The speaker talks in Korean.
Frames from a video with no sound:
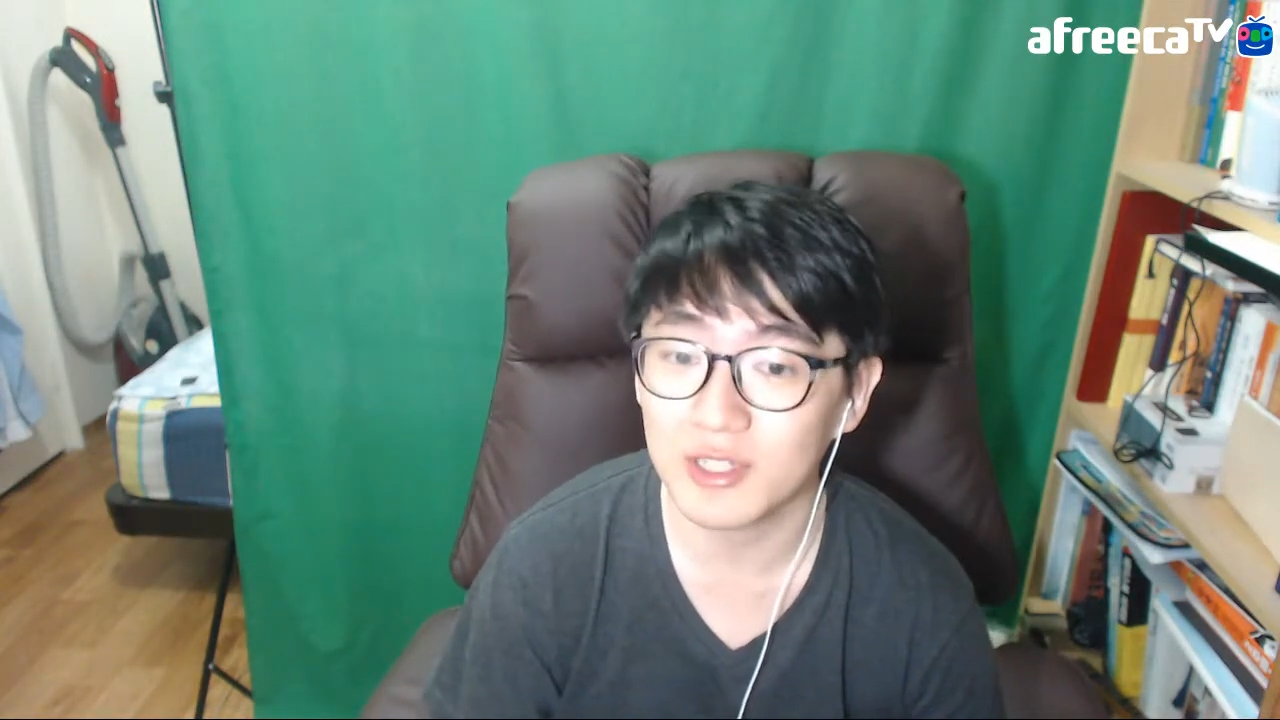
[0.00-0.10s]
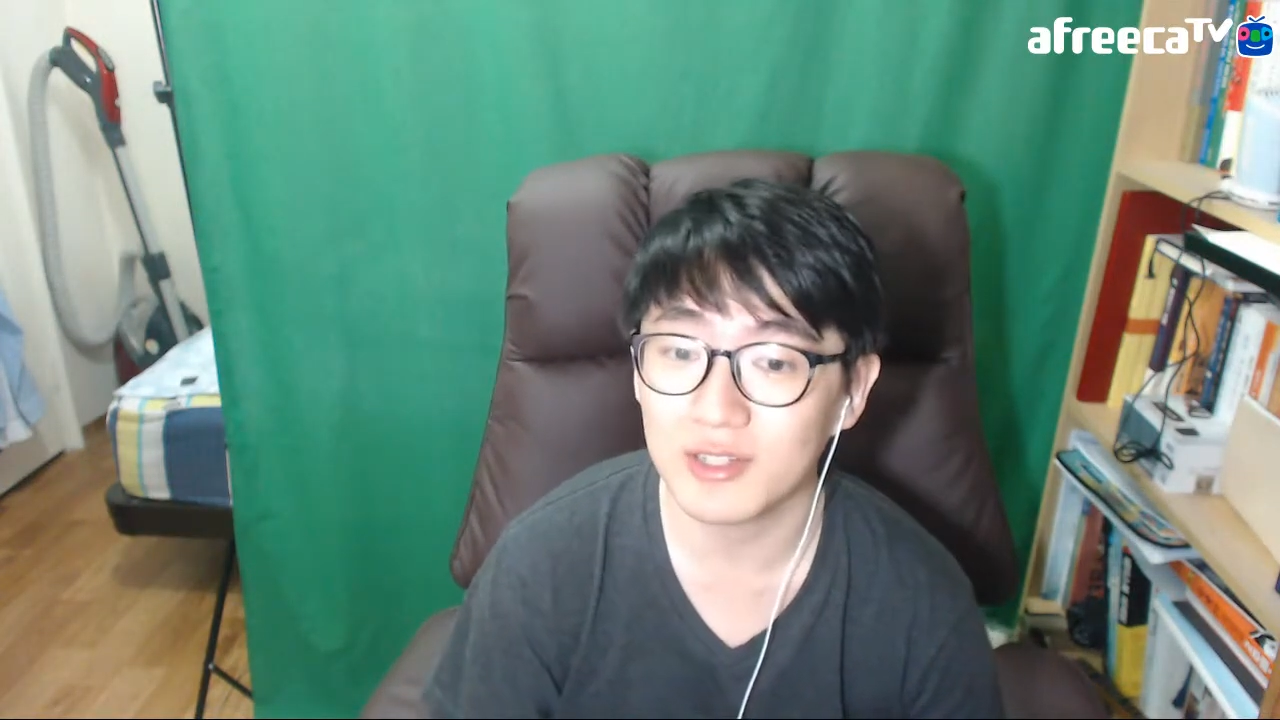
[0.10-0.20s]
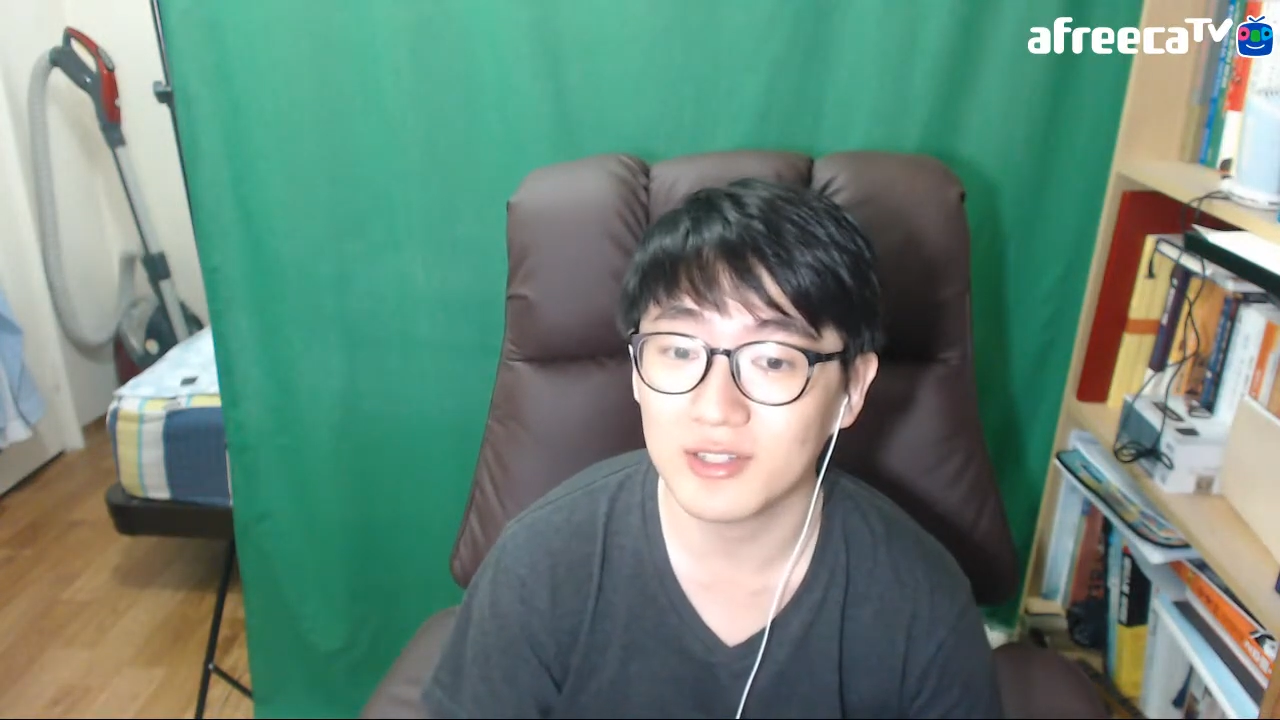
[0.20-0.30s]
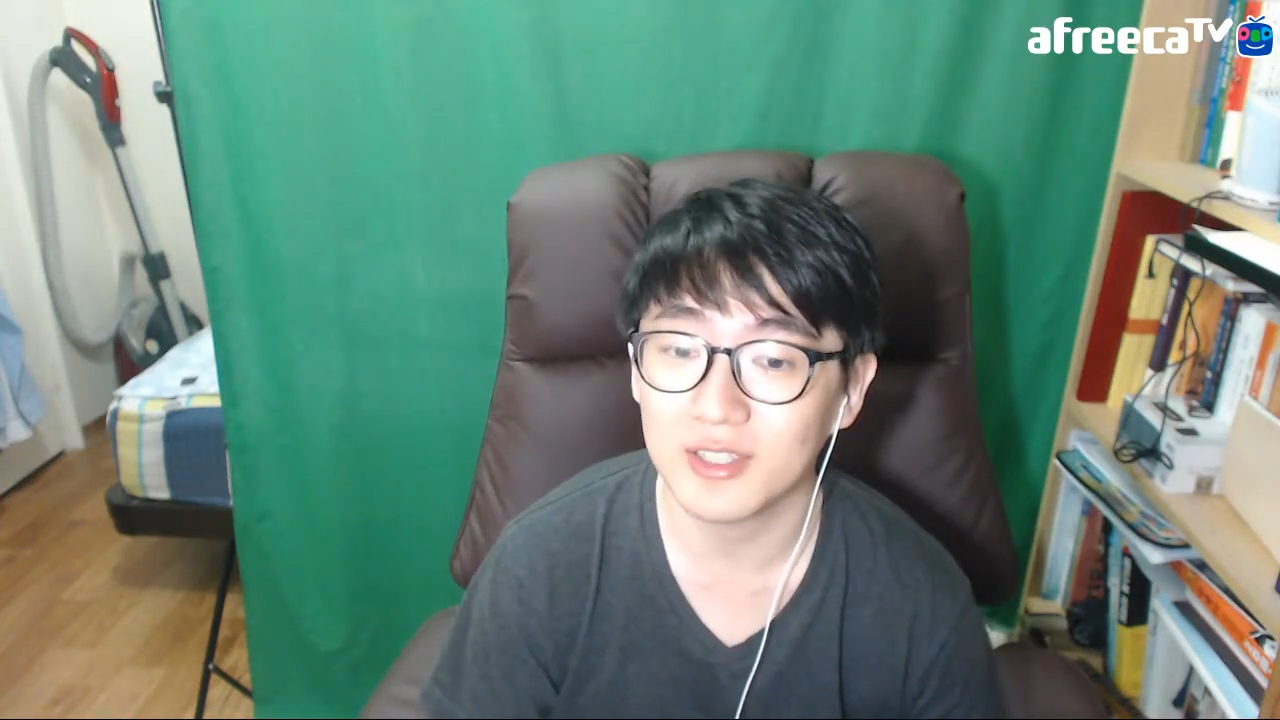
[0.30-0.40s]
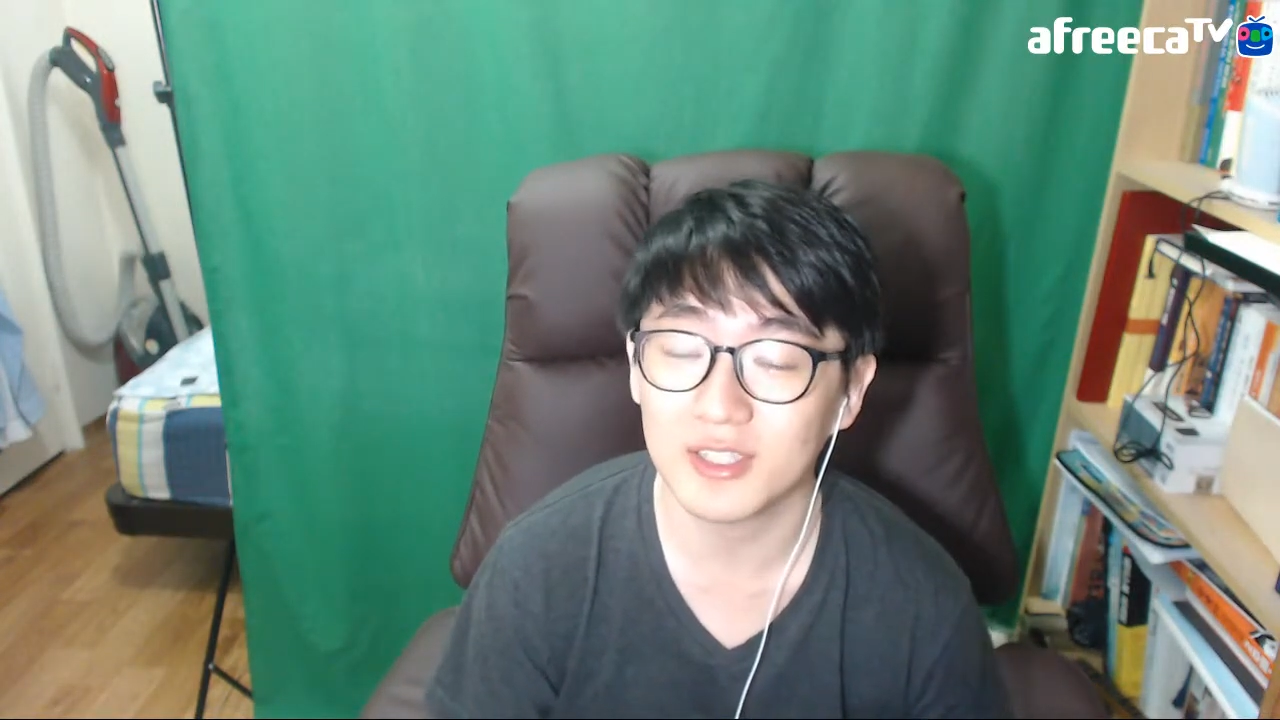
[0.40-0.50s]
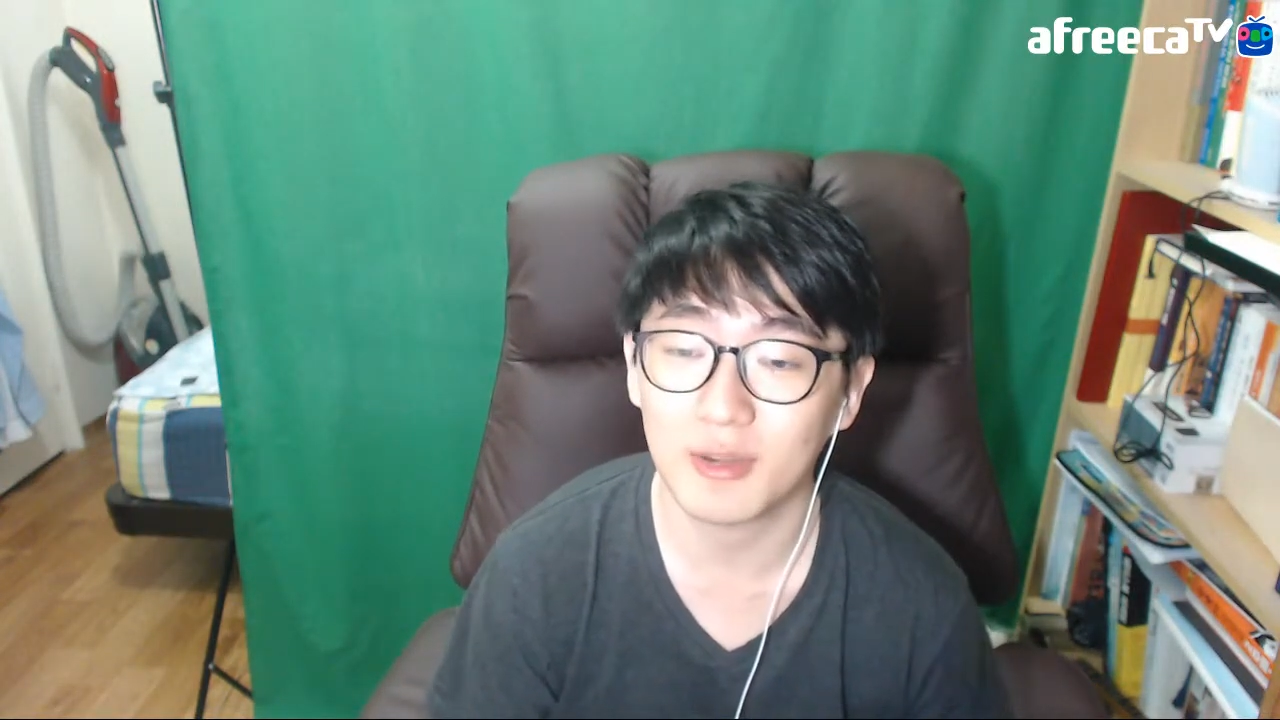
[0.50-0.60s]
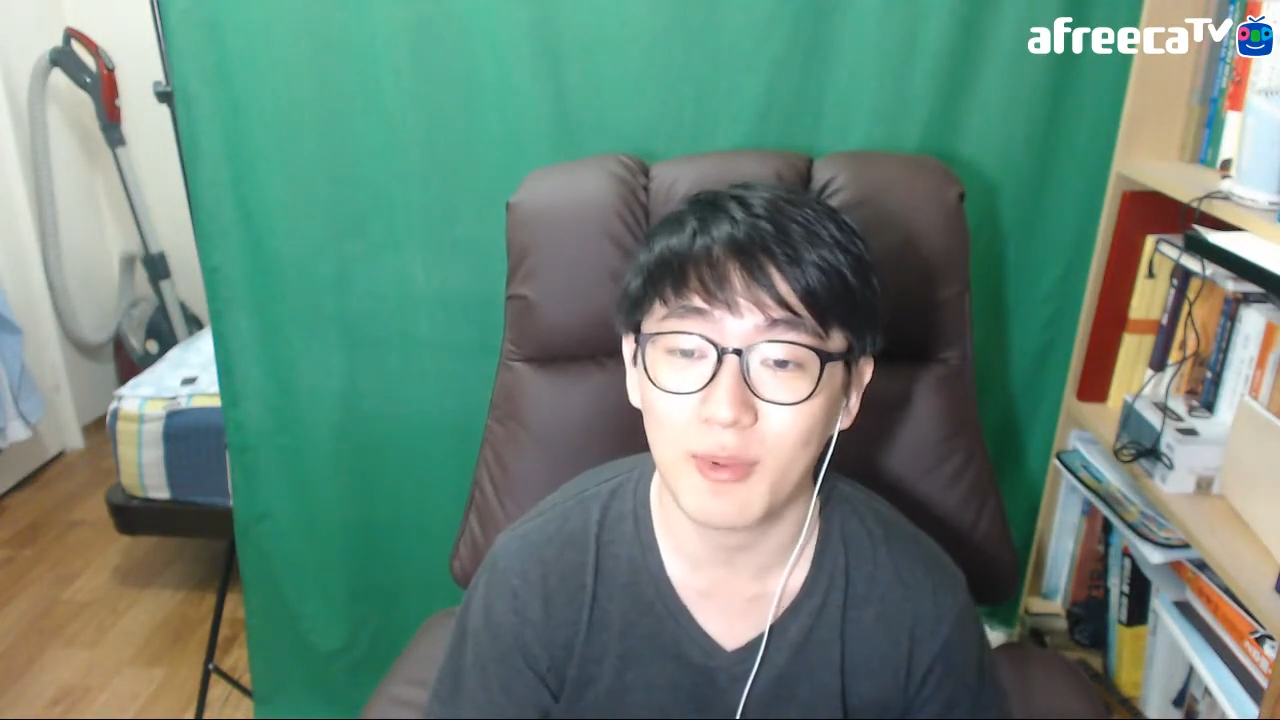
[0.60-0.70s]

시즌 일찍